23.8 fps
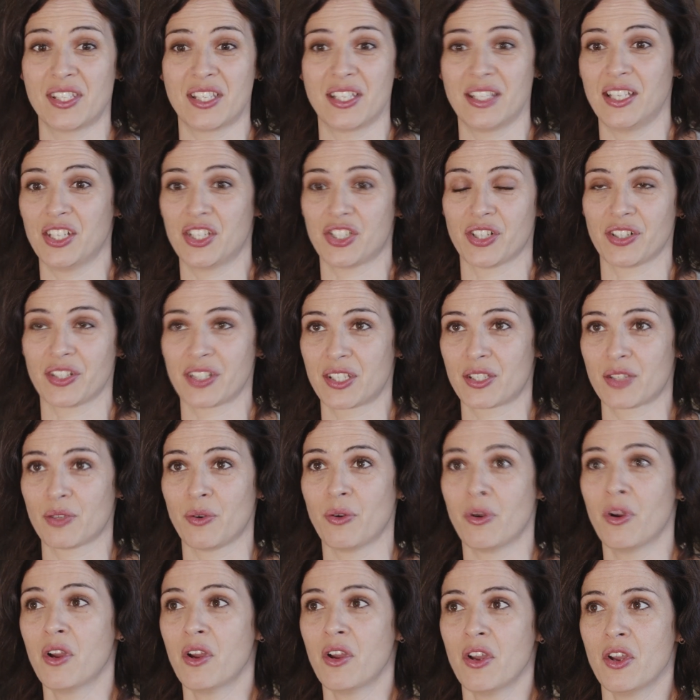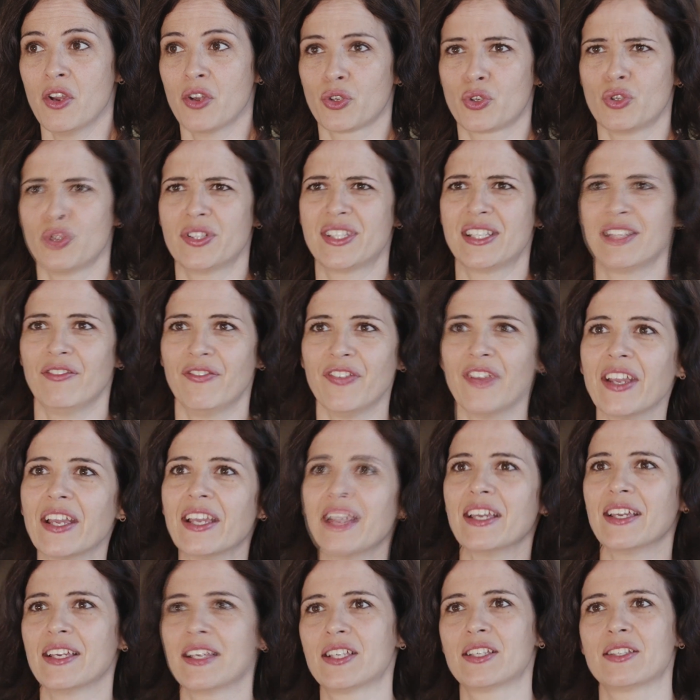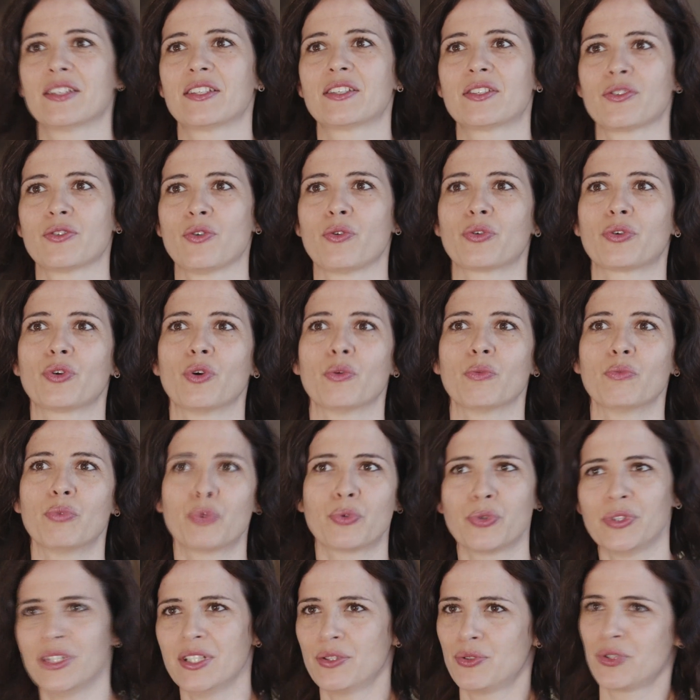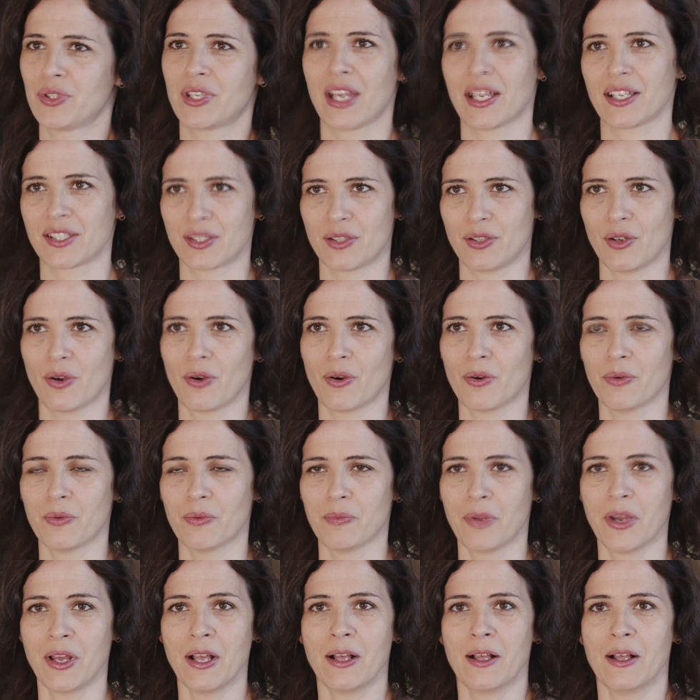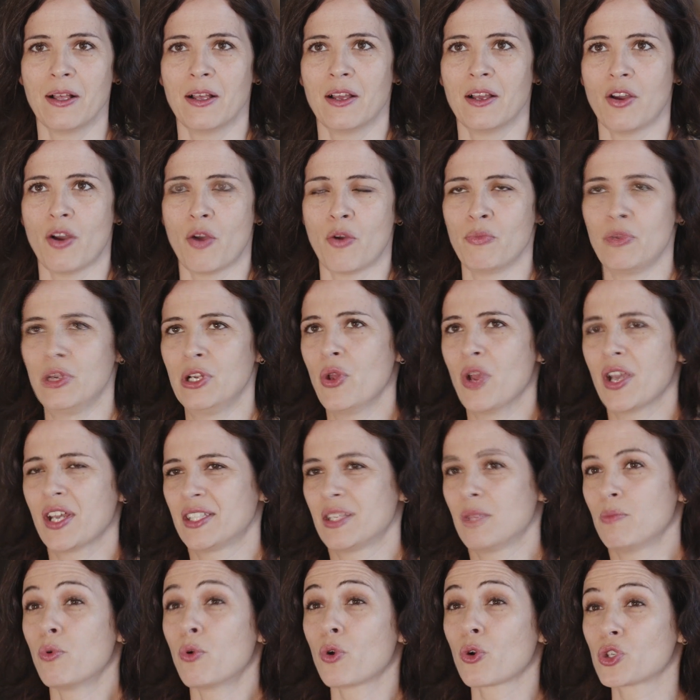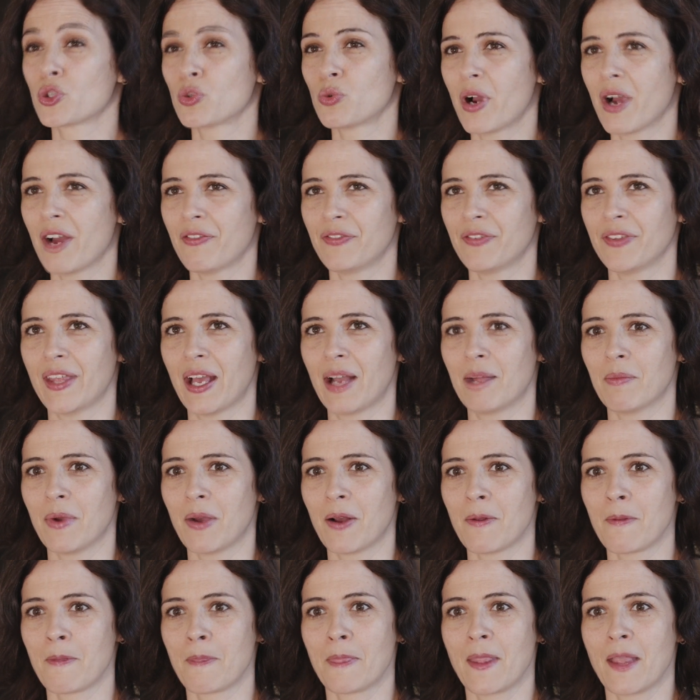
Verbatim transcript: C'est des gens qui sont cultivés, qui, ont beaucoup d'éducation, un milieu assez bourgeois finalement.